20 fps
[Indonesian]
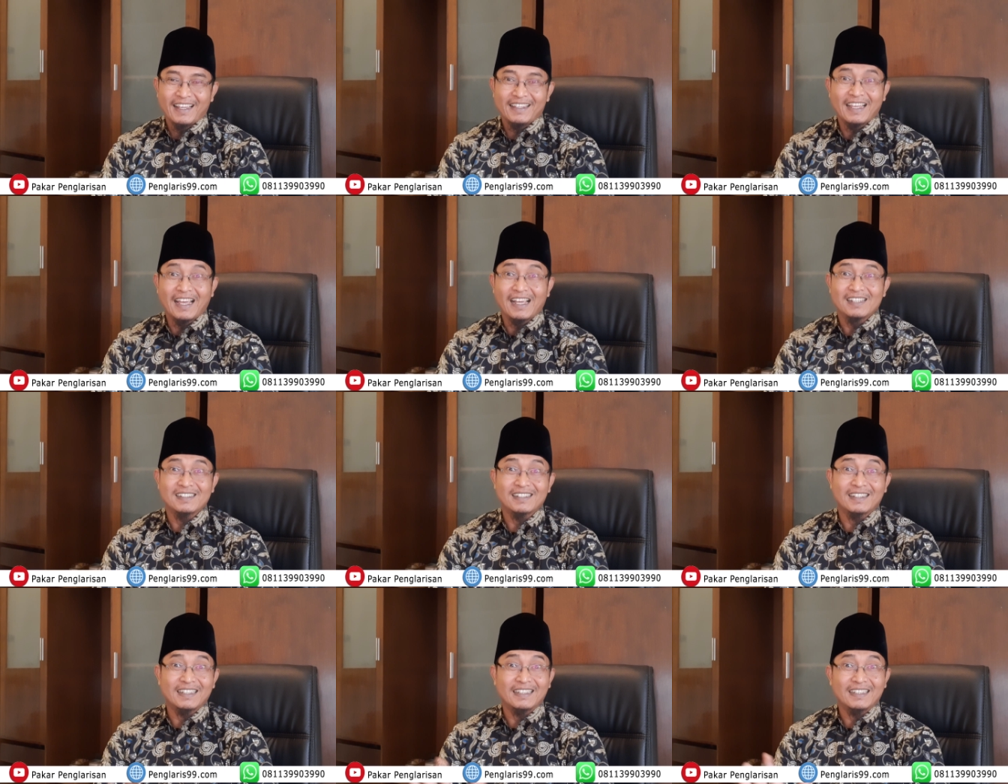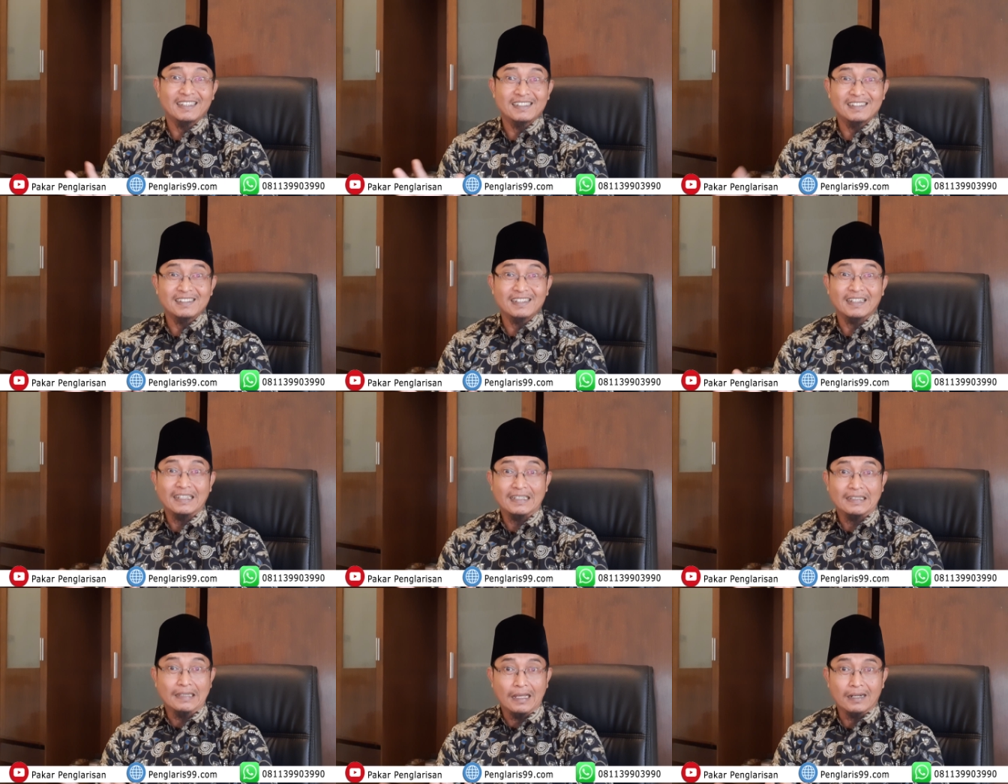Ya,
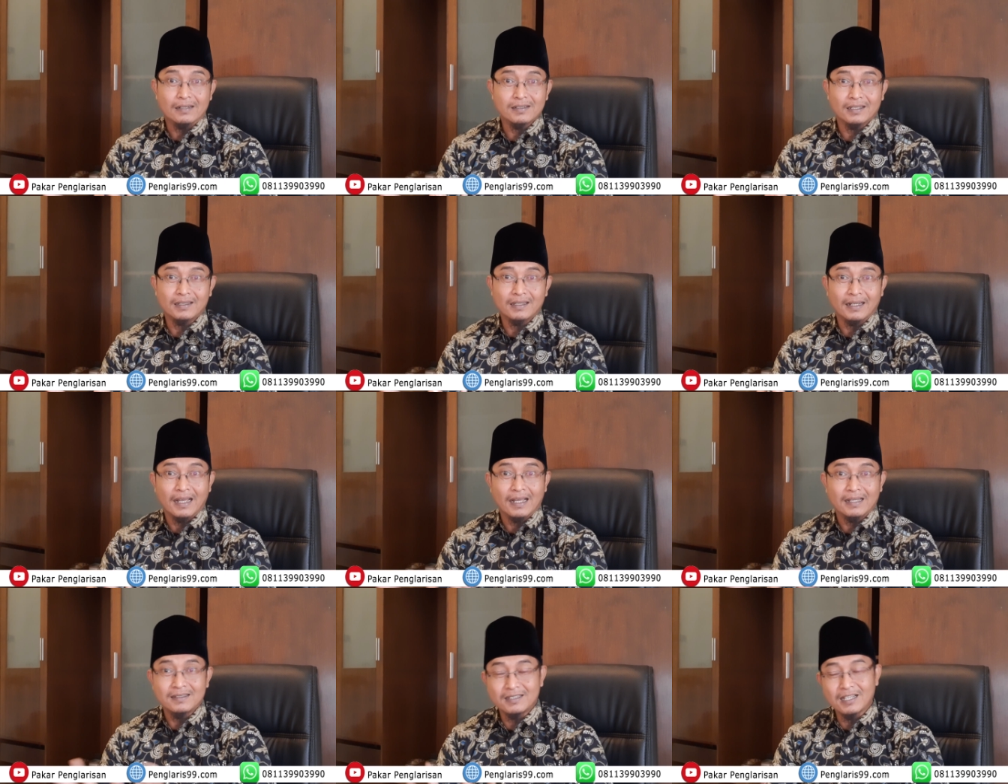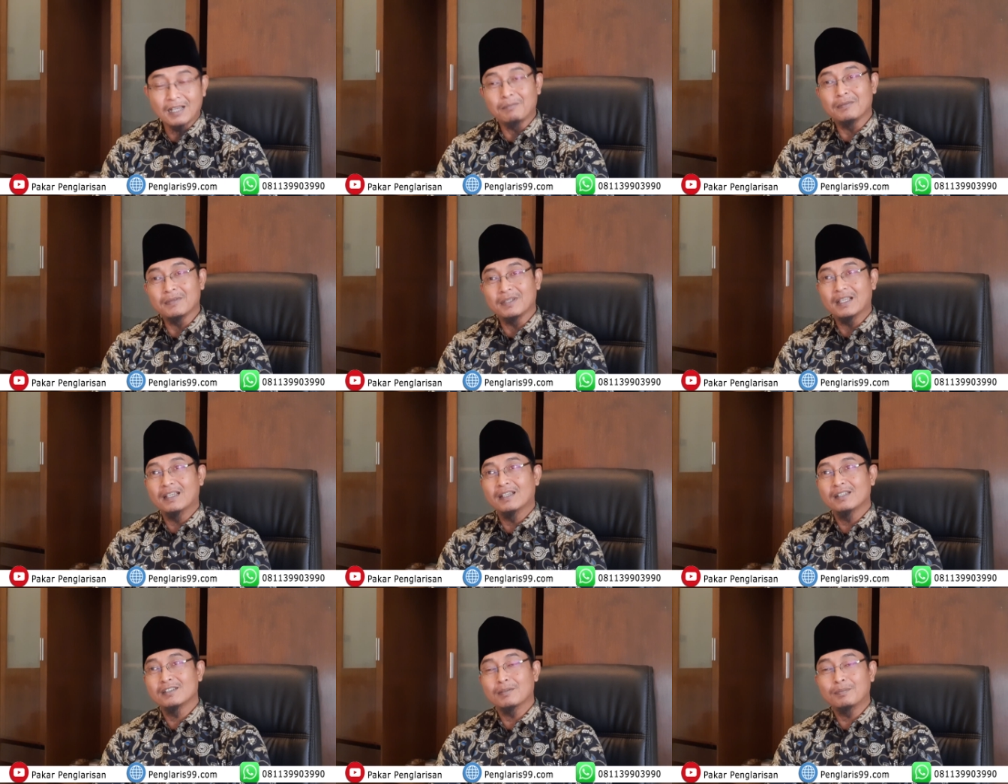sekitar setengah jam
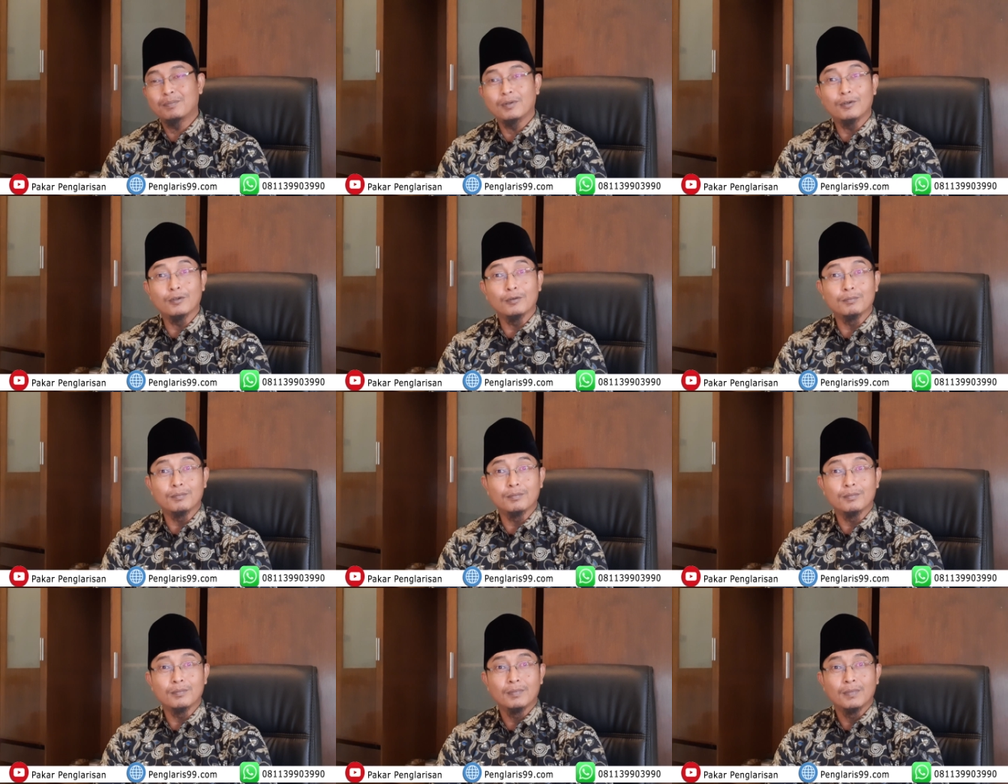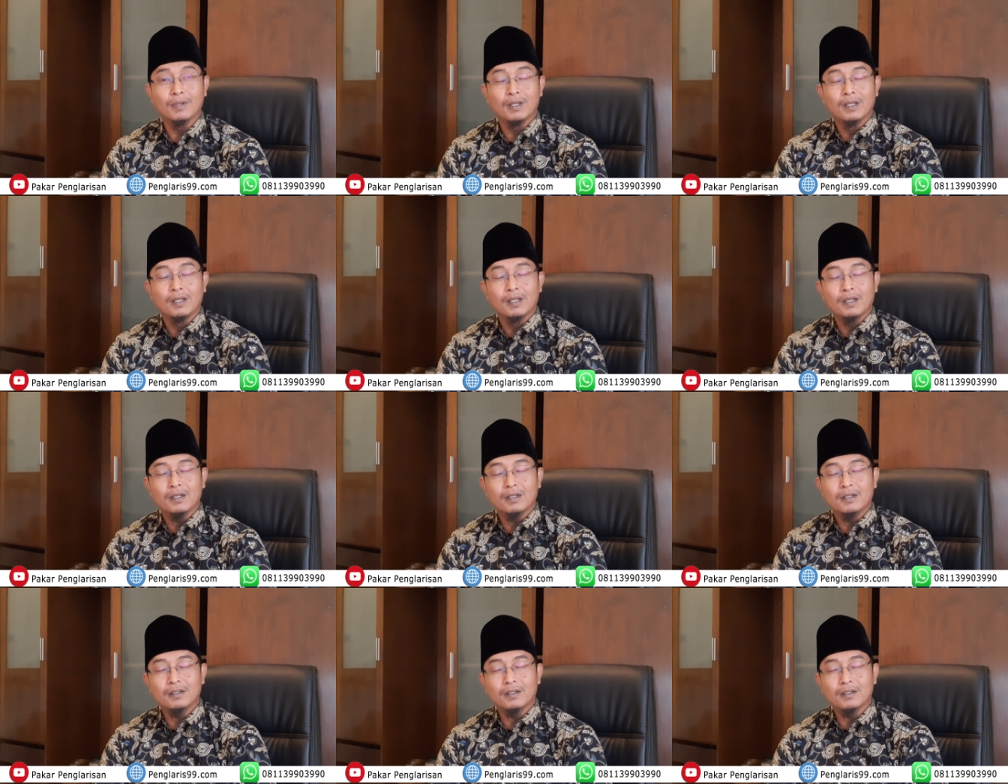ya sebelum
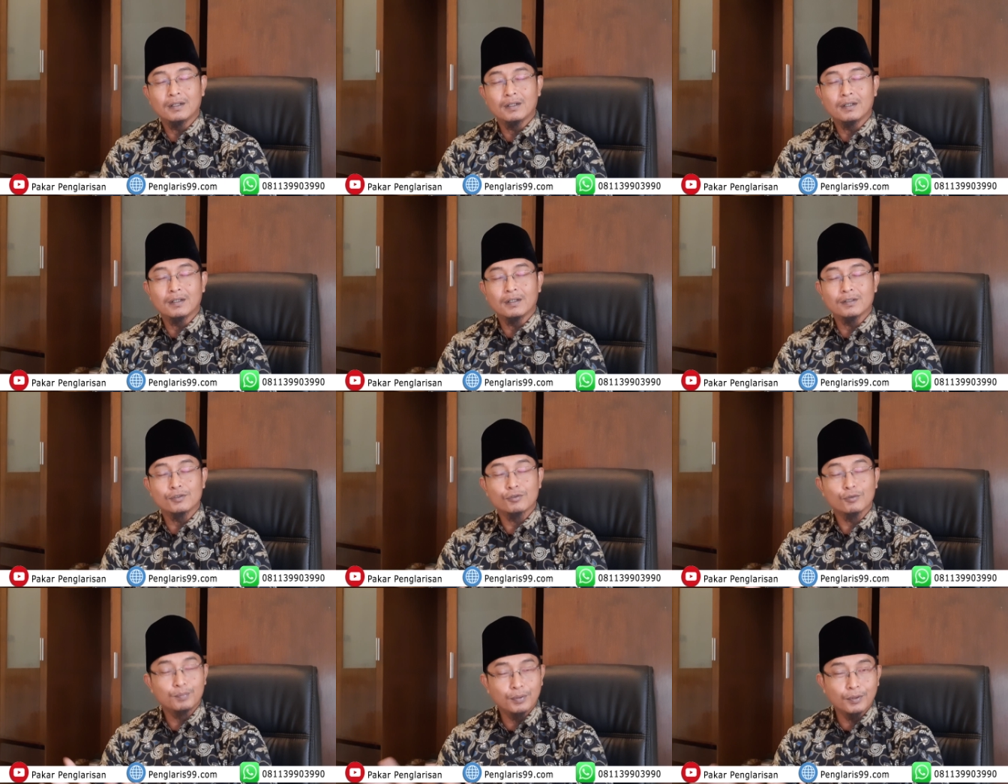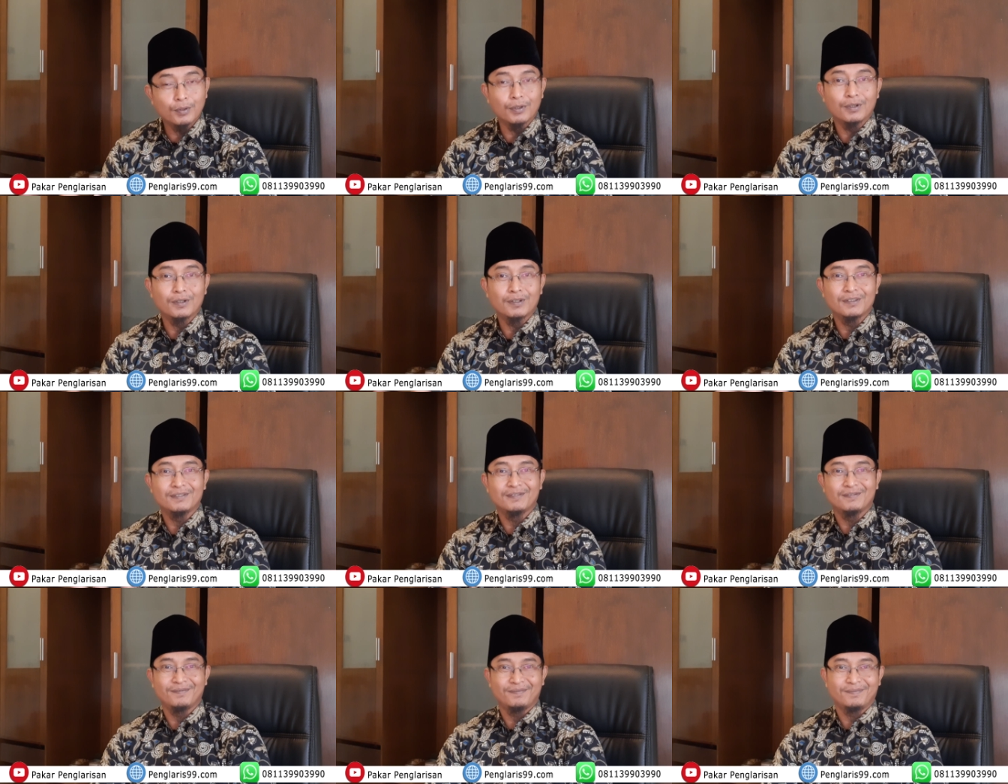uh,
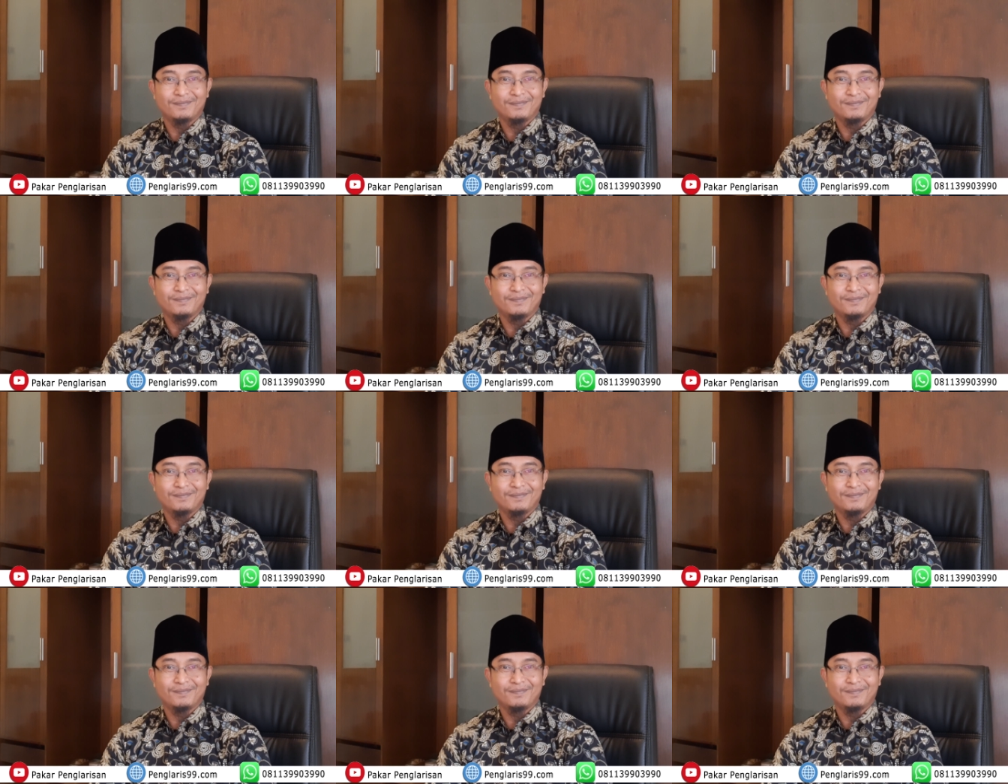subuh.